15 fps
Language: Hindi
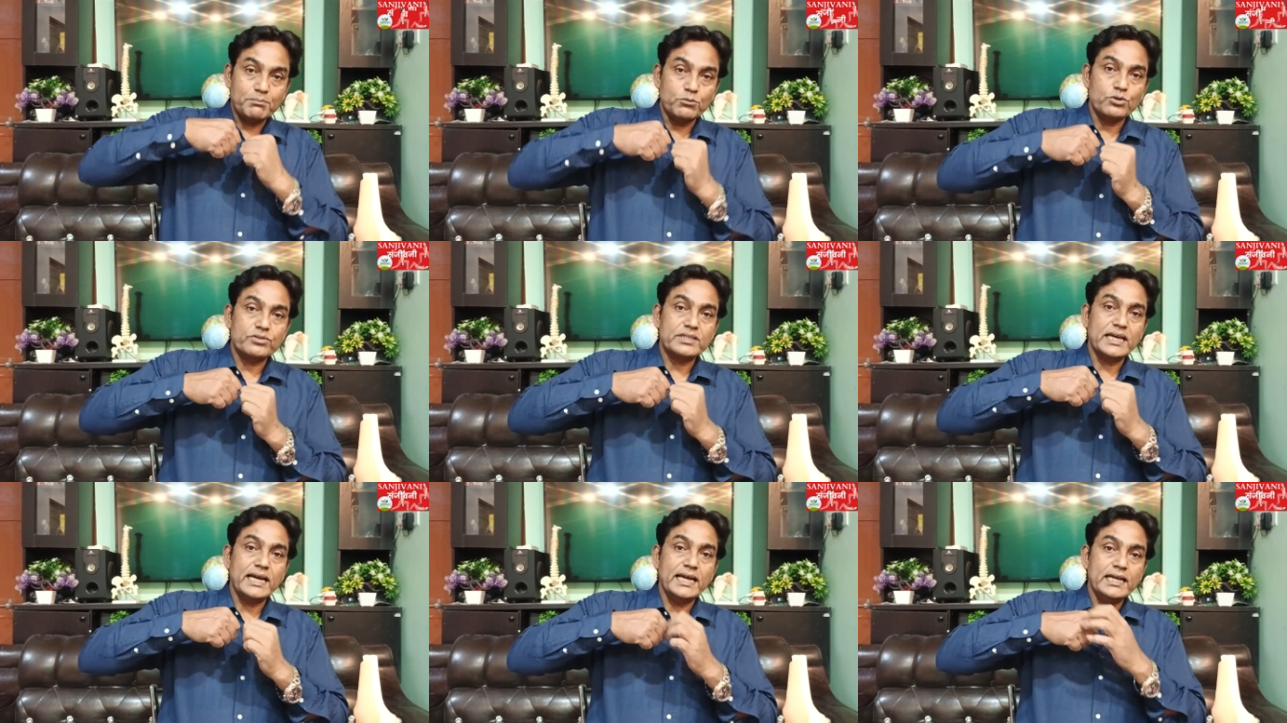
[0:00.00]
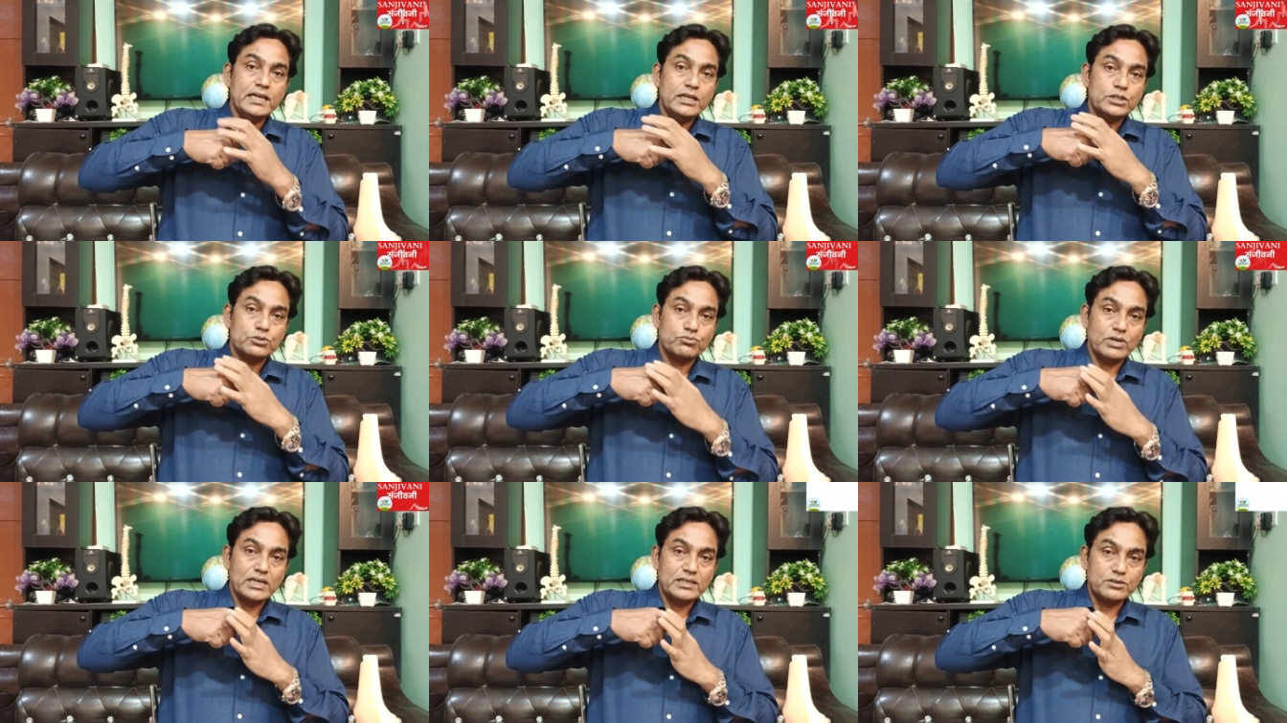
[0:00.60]
पैर मुड़ता है
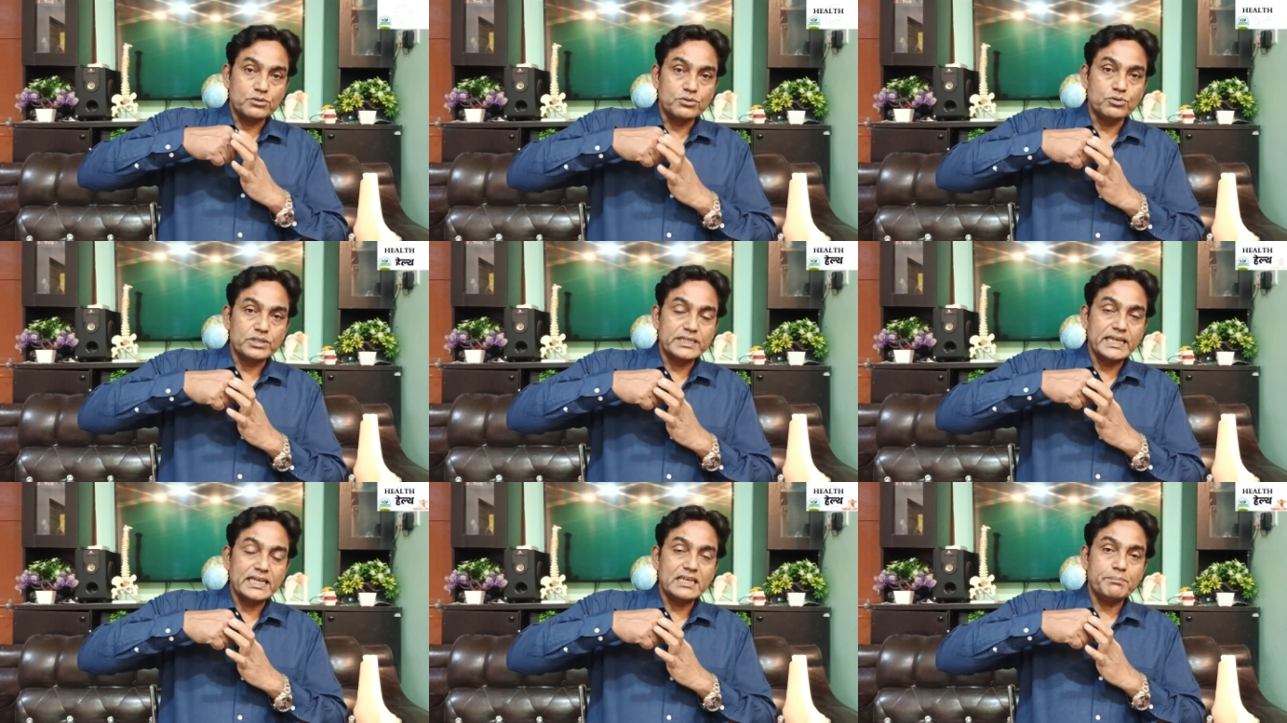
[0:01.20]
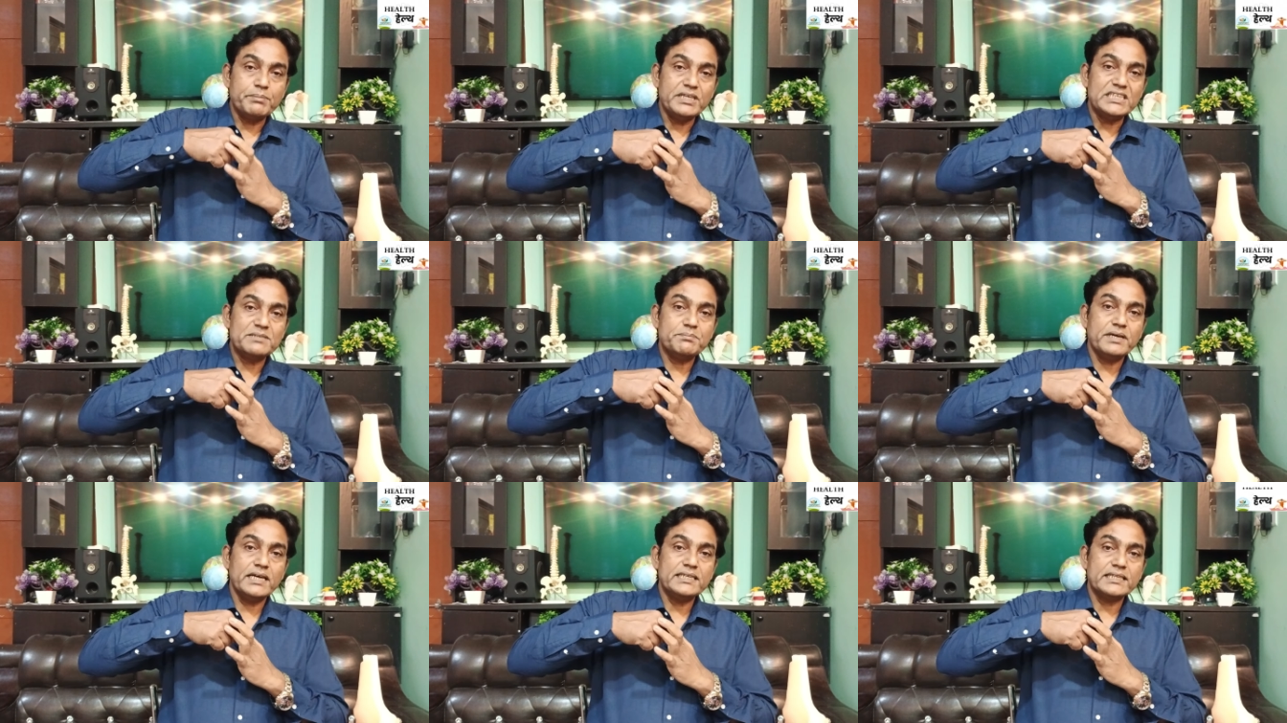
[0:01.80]
तो वह घुटने के
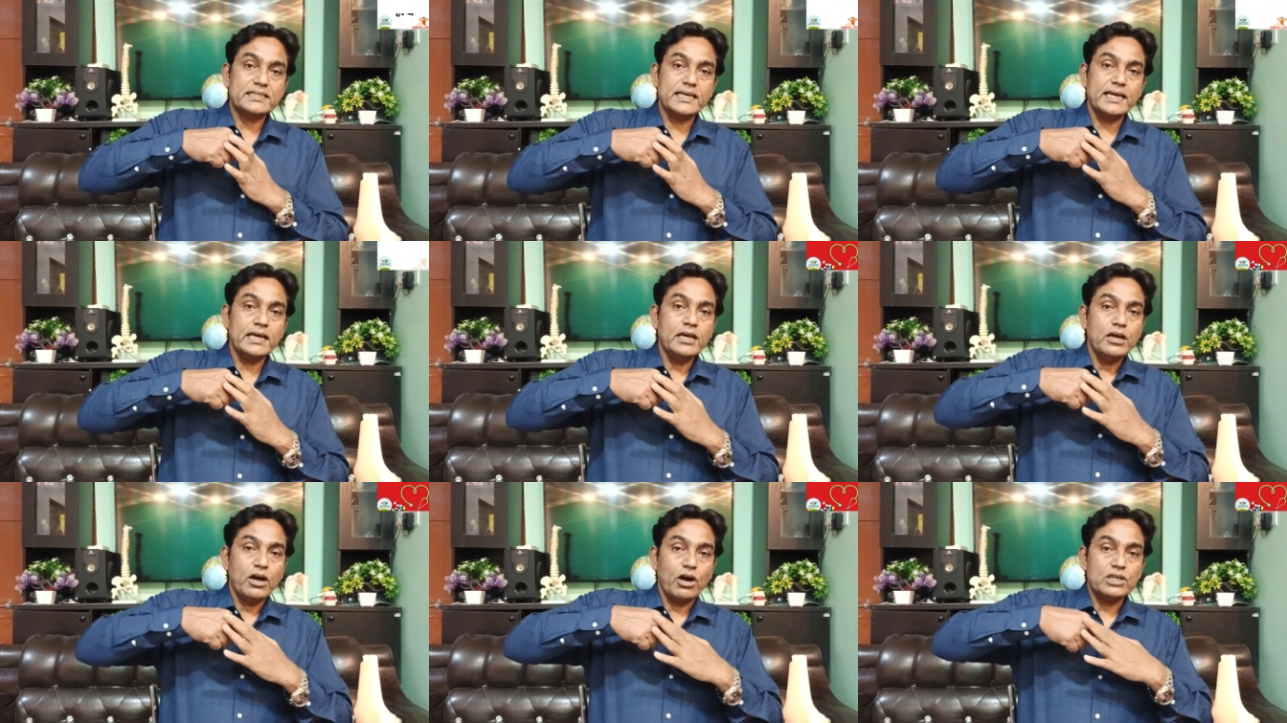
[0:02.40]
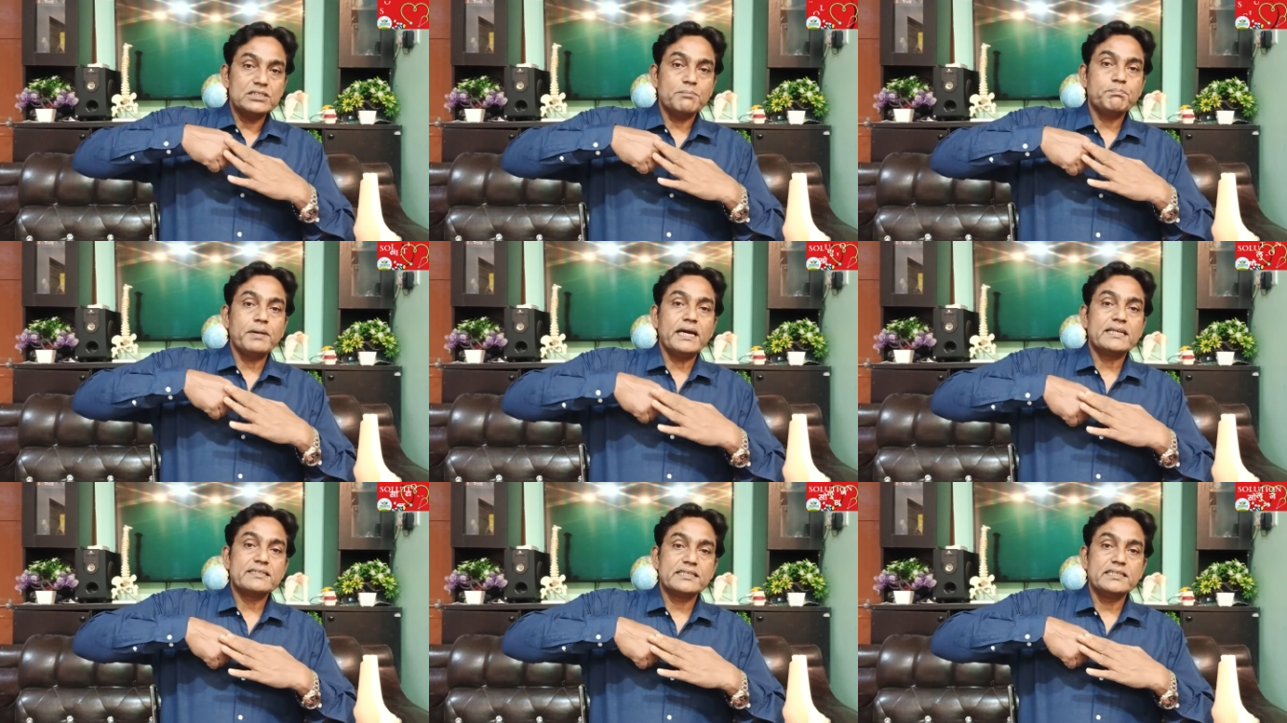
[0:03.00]
बीच में आ जाता है और जब
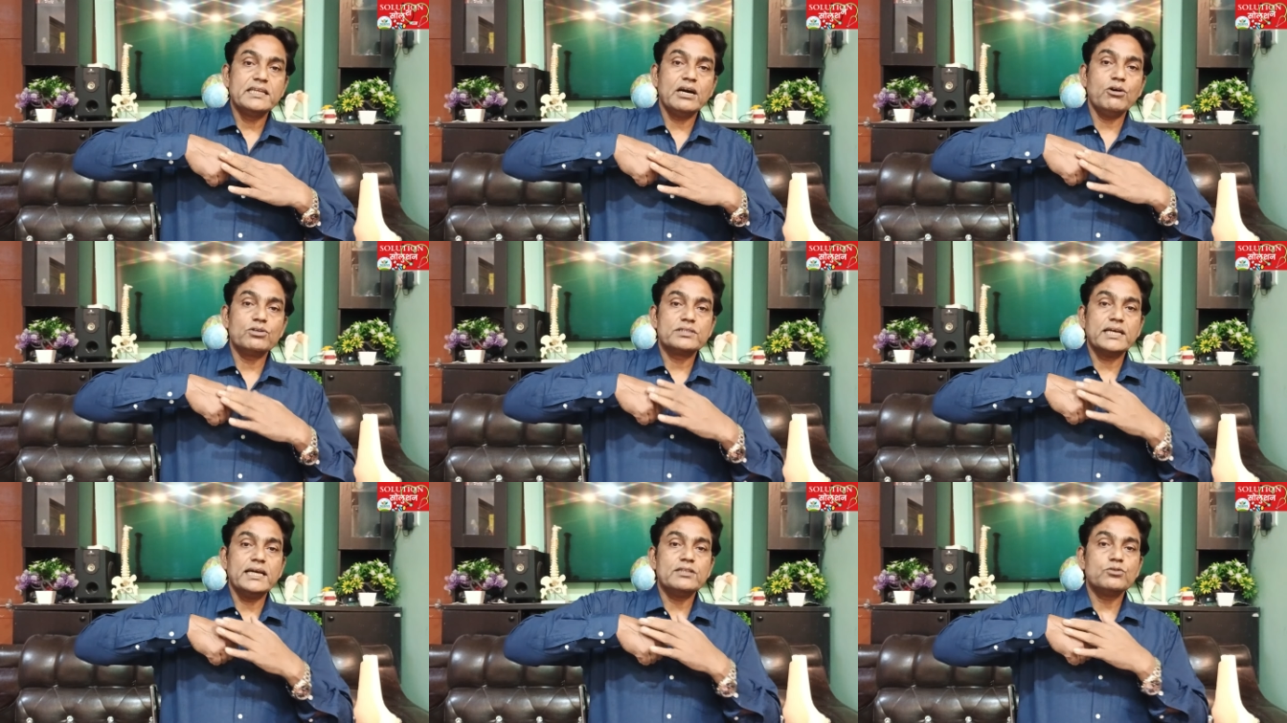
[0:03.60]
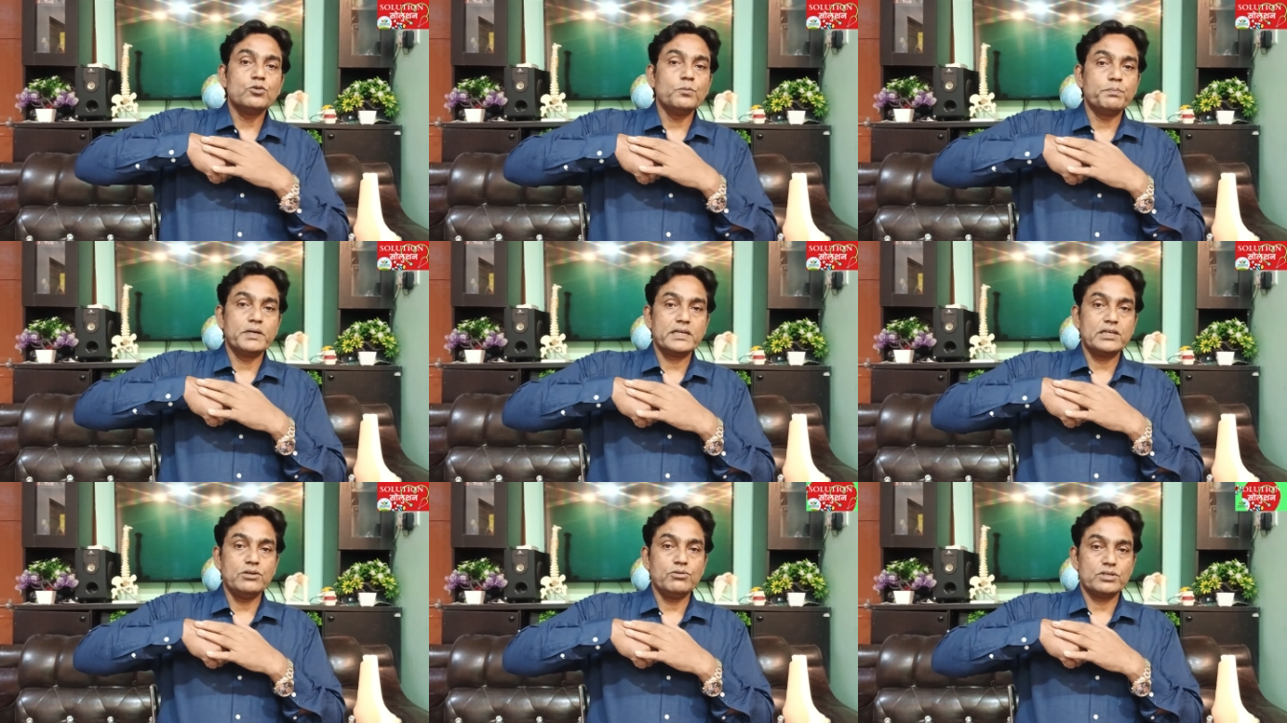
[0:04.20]
पैर सीधा होता है तो
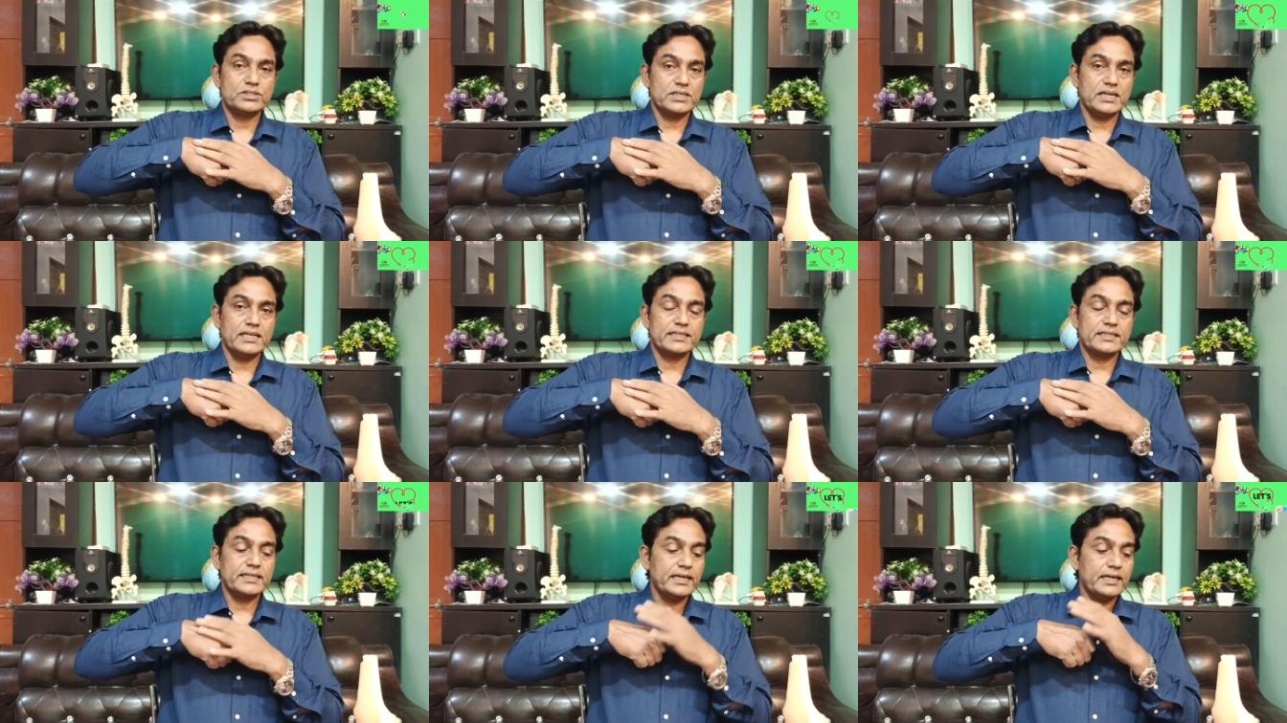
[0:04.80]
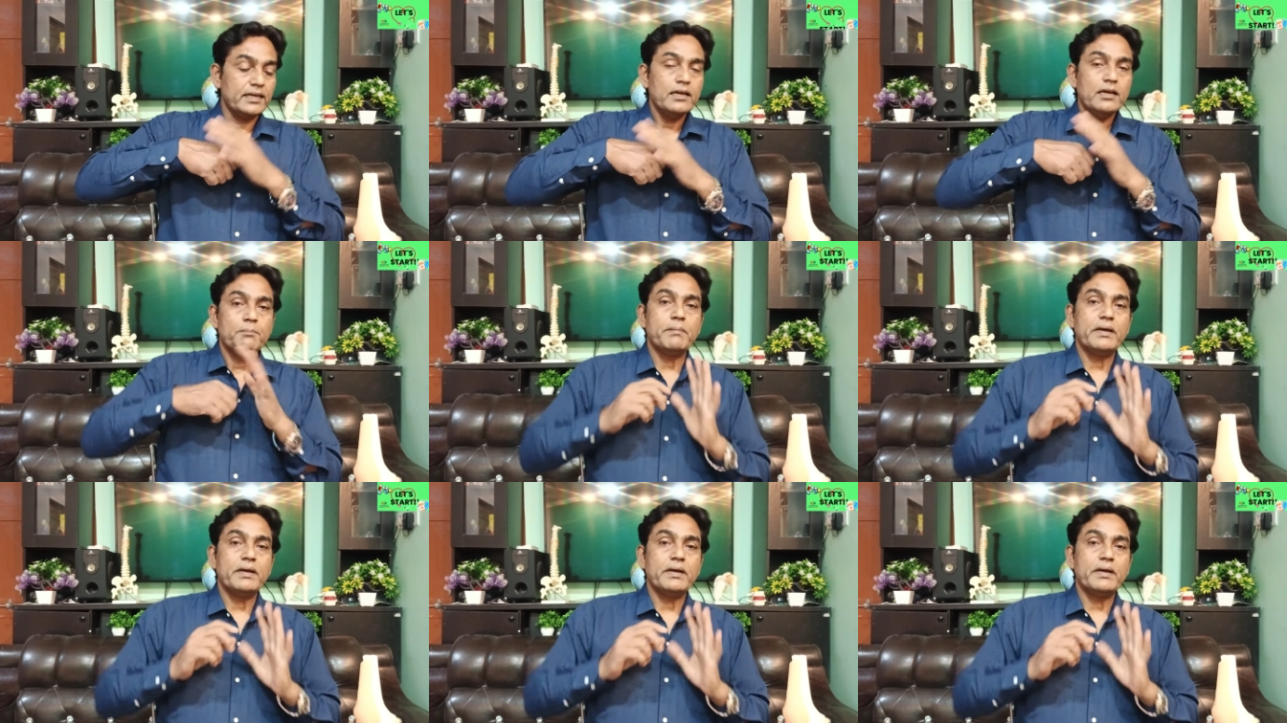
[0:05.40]
ऊपर की ओर चला जाता है